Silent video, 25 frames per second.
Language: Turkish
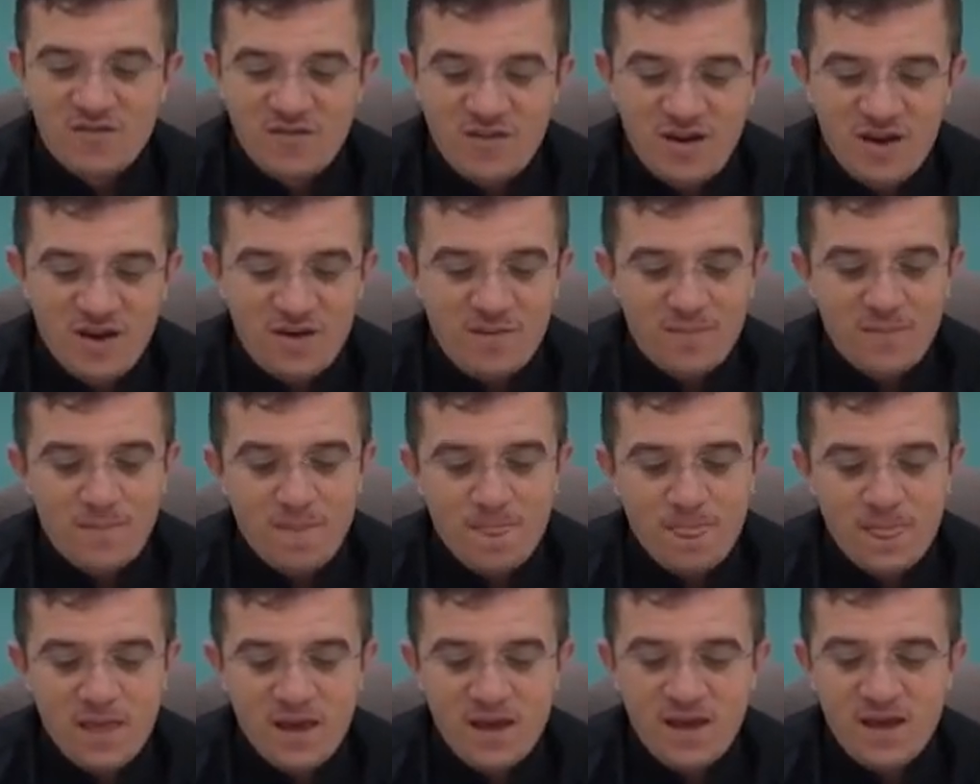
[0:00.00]
Ve
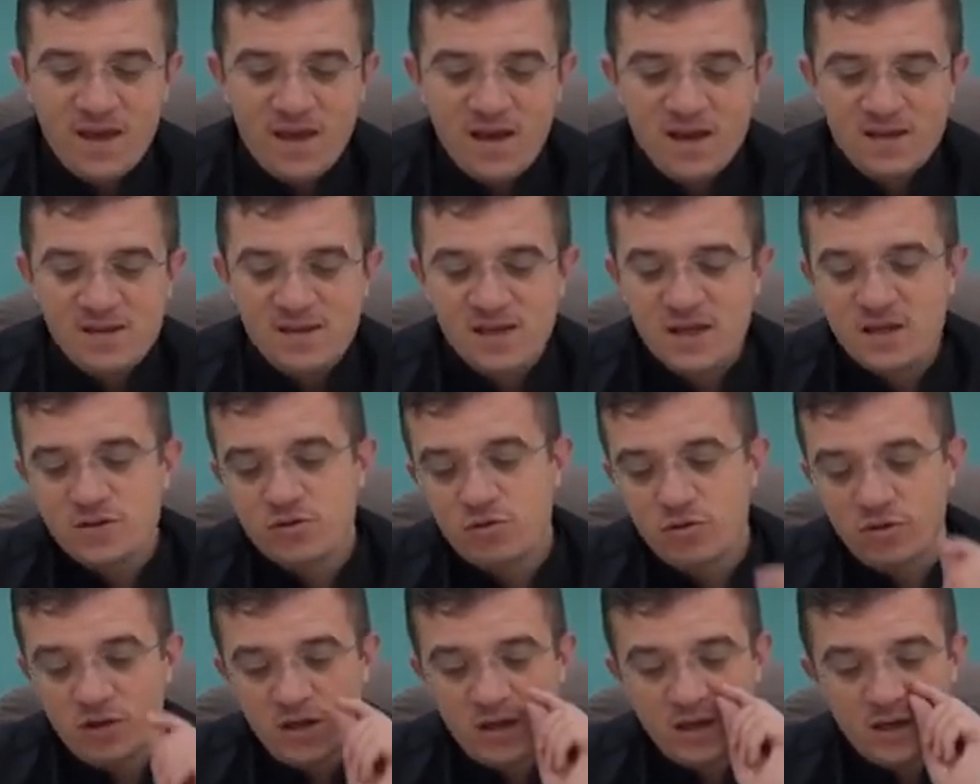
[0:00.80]
e, sen
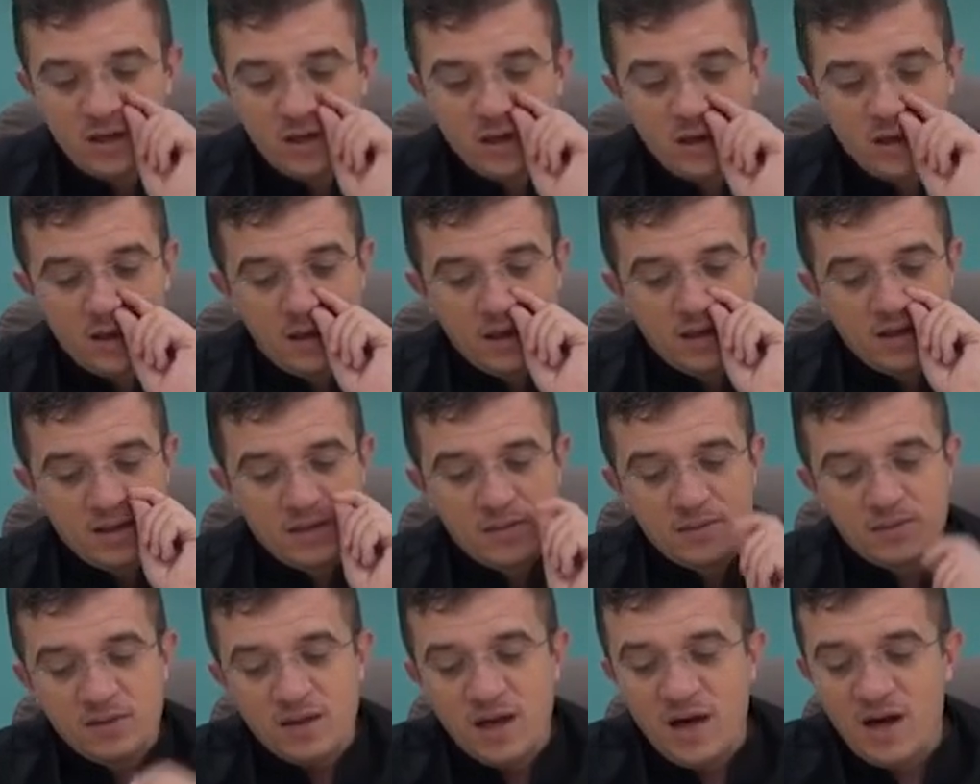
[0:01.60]
söyle
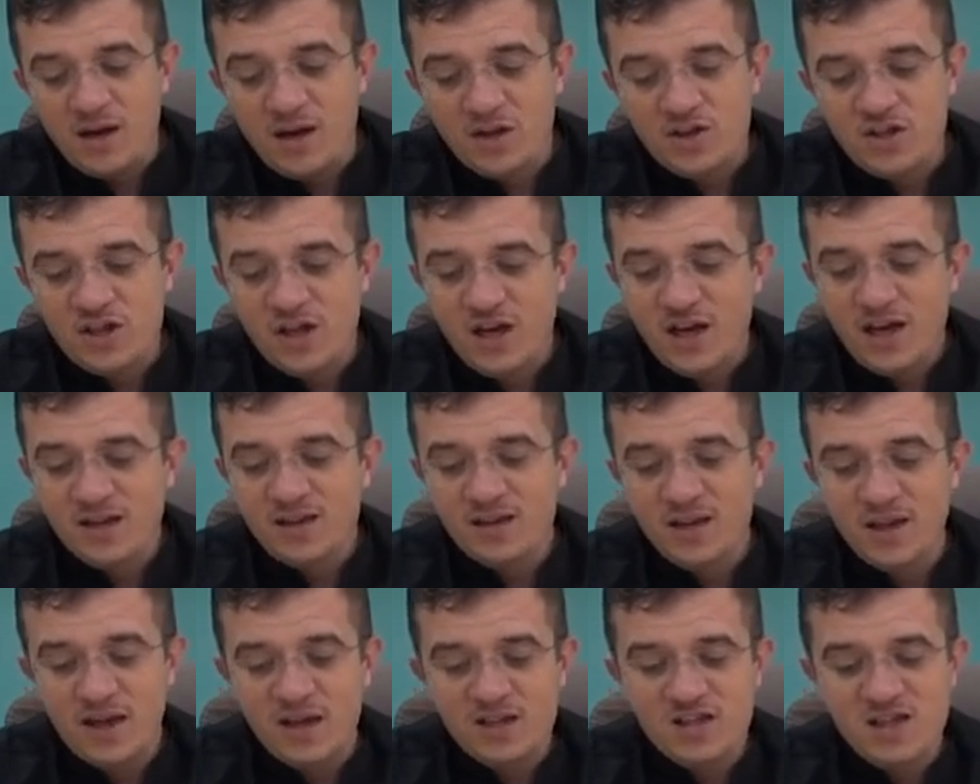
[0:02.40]
tarihçi
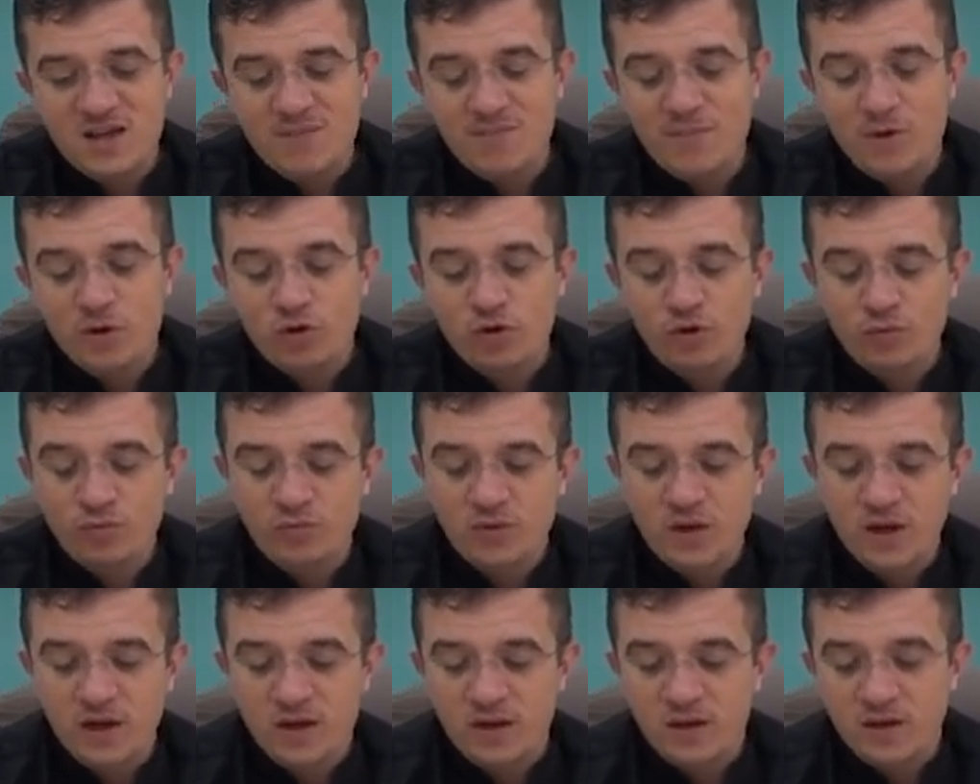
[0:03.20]
hayatta geçen
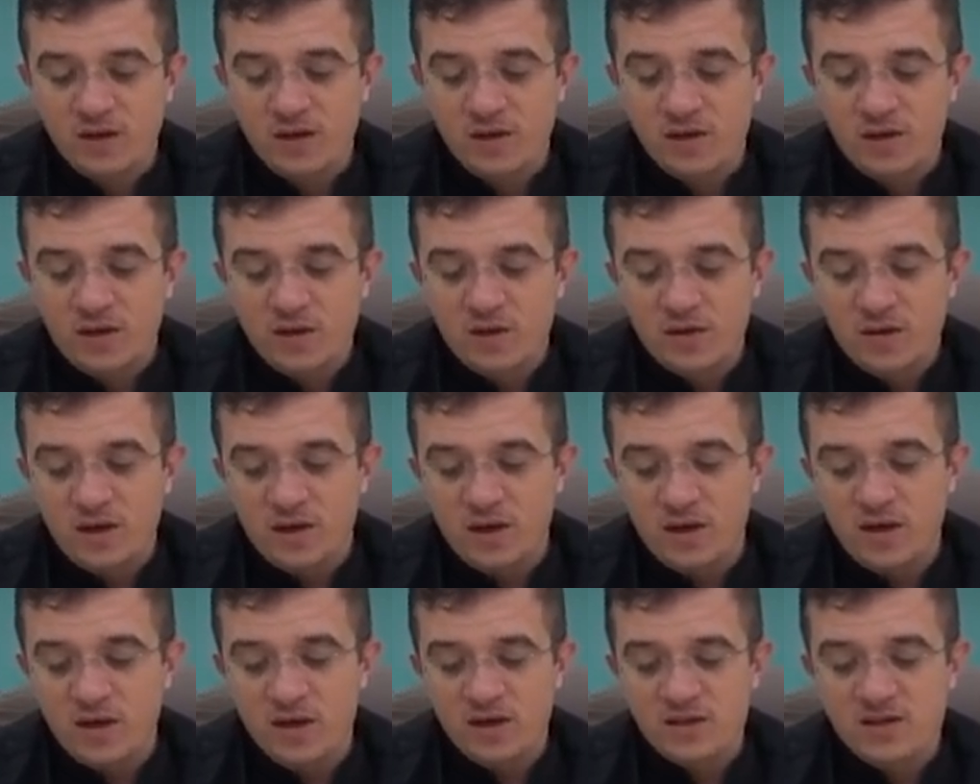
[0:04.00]
mektupta
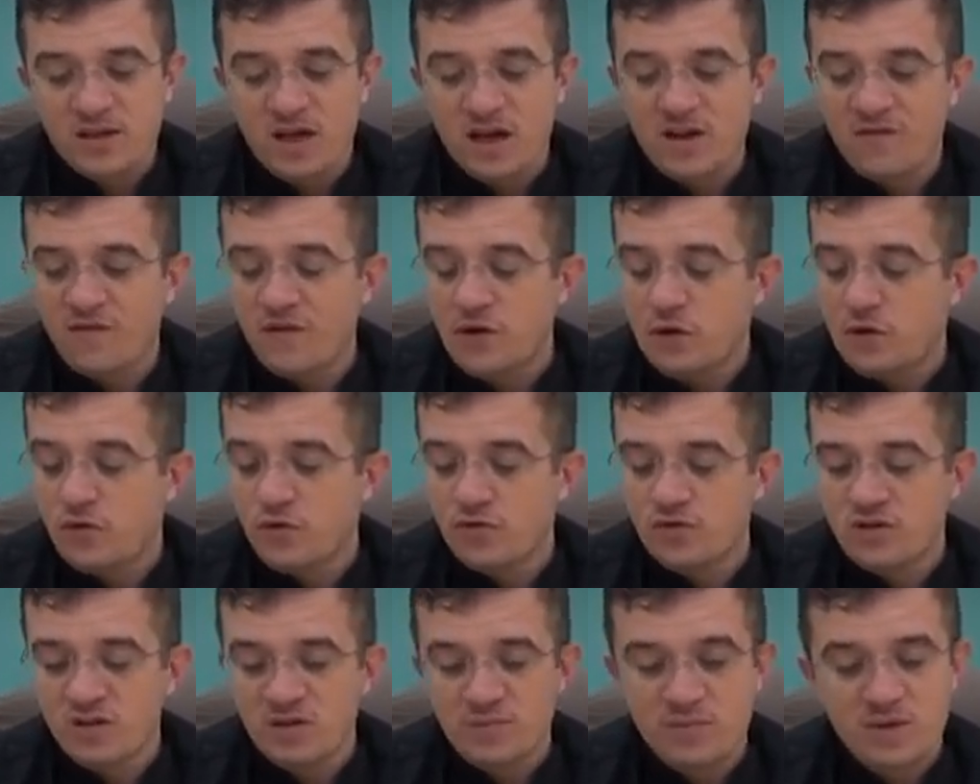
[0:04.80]
e, sayfa
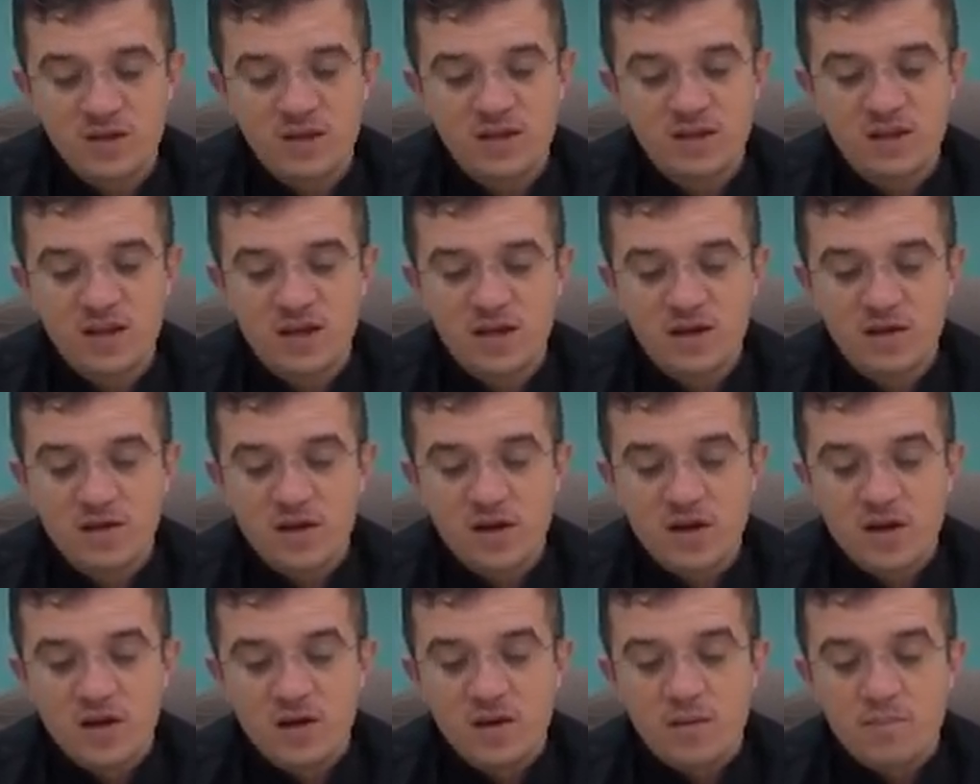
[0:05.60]
222'de
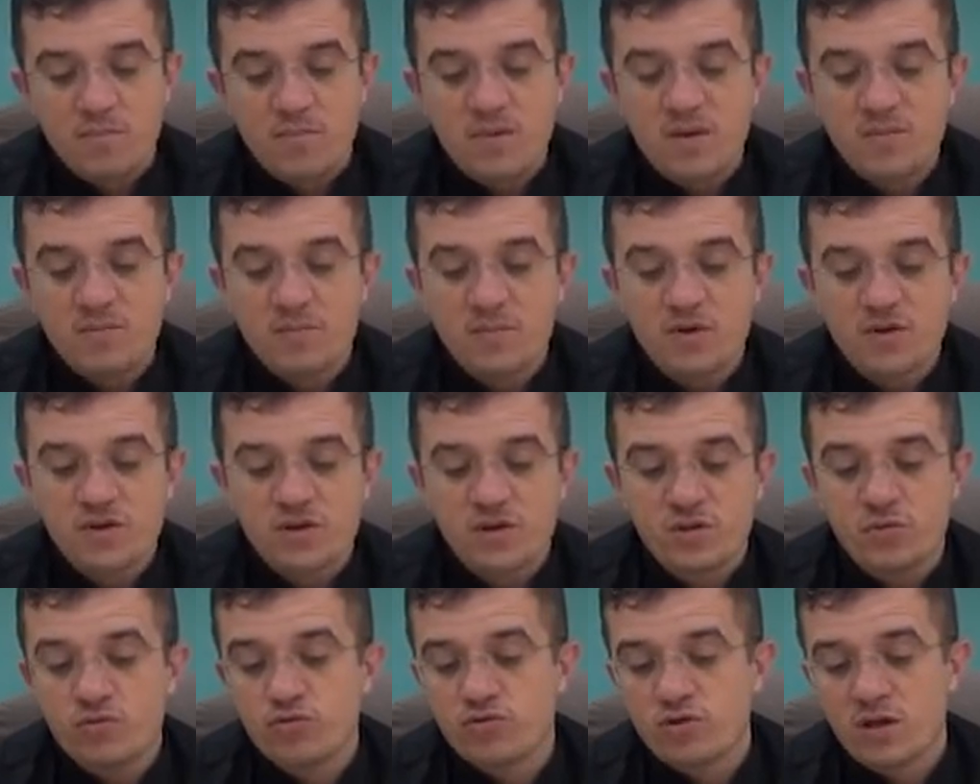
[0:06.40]

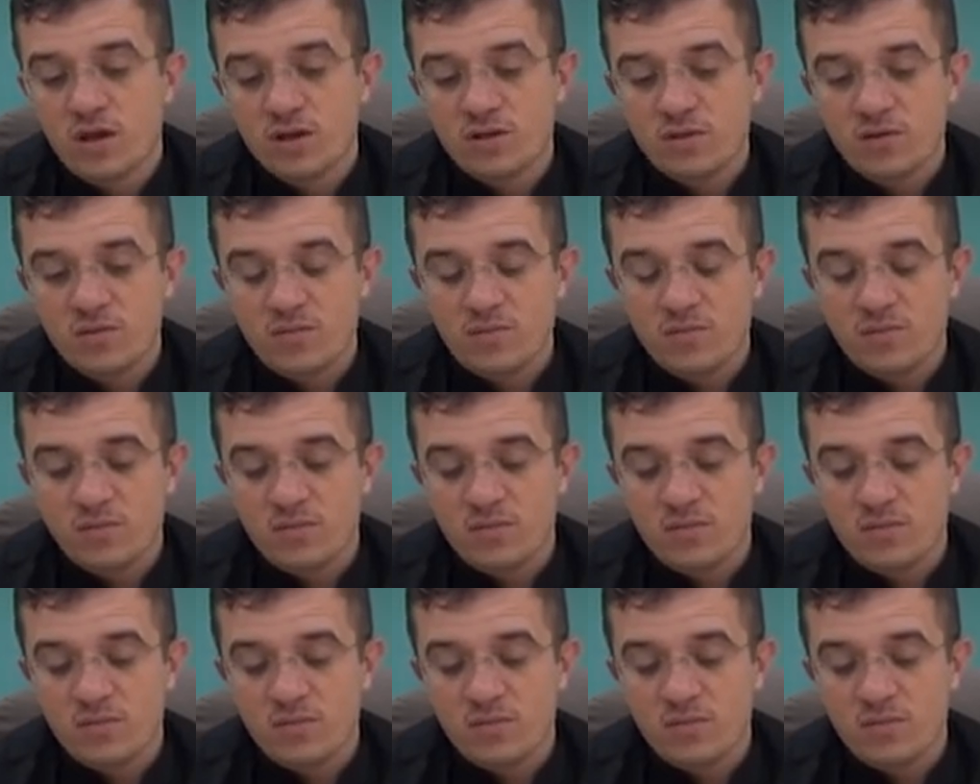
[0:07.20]
binbaşı Üstad